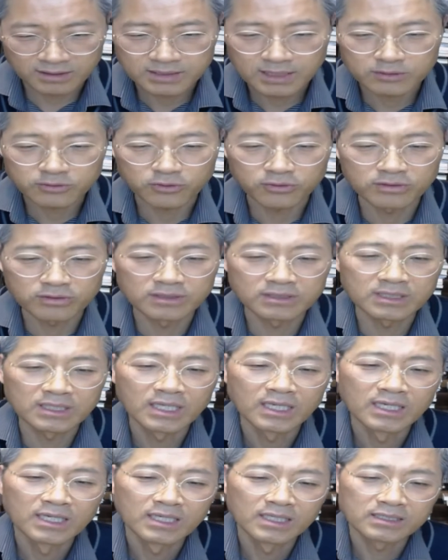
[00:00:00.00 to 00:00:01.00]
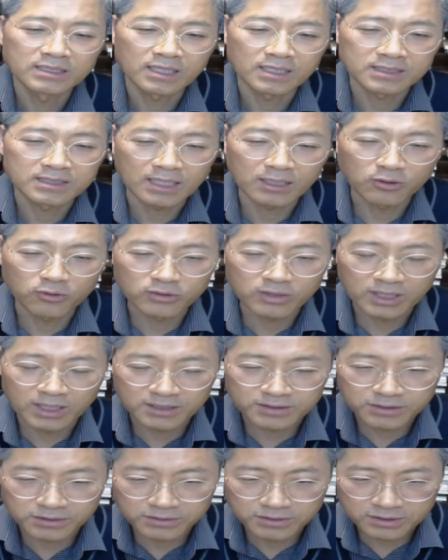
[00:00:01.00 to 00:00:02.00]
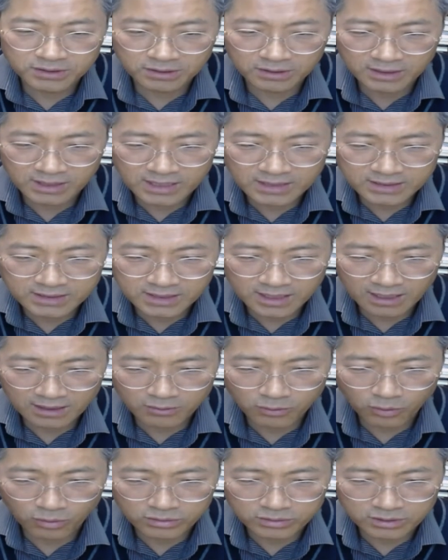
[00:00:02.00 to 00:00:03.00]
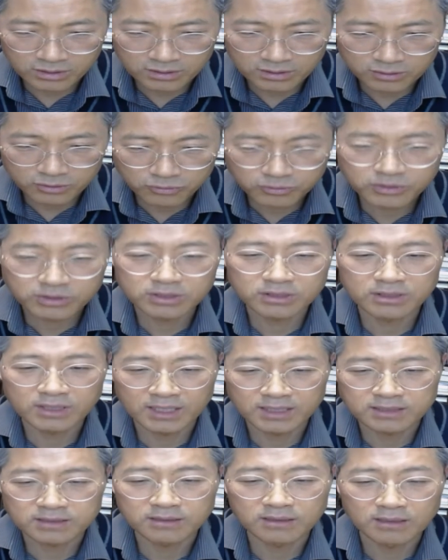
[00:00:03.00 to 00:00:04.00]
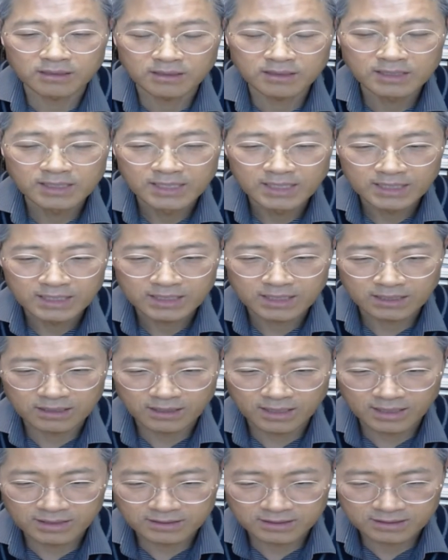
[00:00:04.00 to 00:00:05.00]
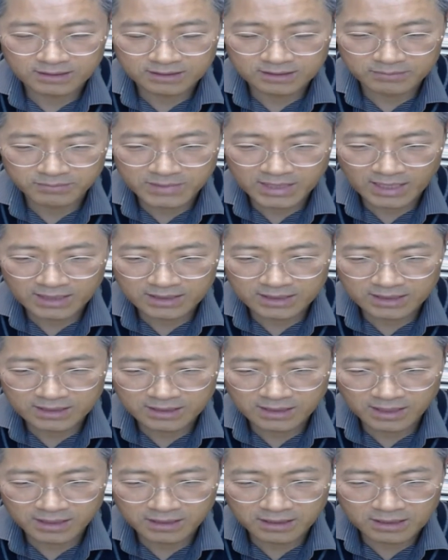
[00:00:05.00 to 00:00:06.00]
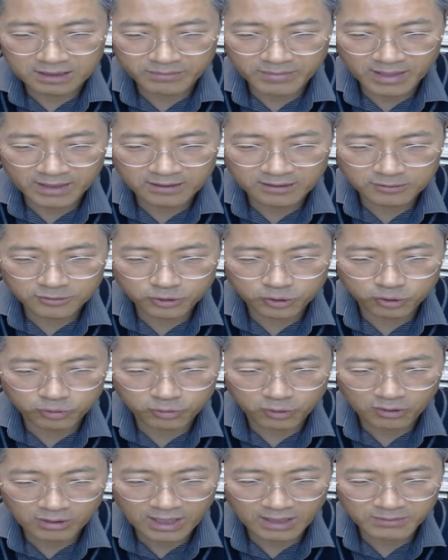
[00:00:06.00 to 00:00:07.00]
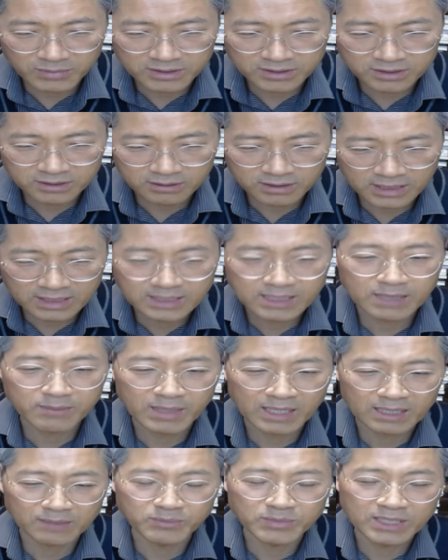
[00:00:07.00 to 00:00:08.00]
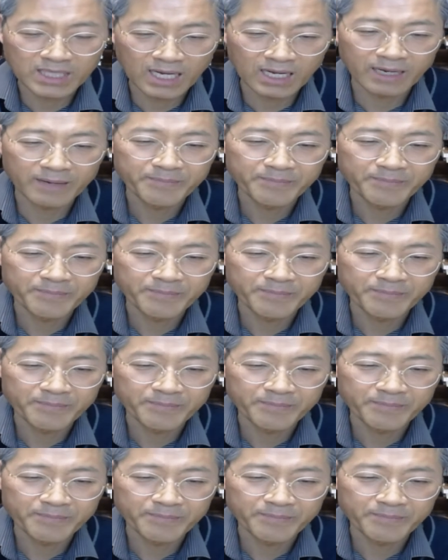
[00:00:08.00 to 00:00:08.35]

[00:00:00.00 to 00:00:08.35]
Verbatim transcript: 사도는 데살로니가 전서 1장 5절 6절에서 이러한 거듭난 이들의 열매를 주목하면서 이렇게 말합니다.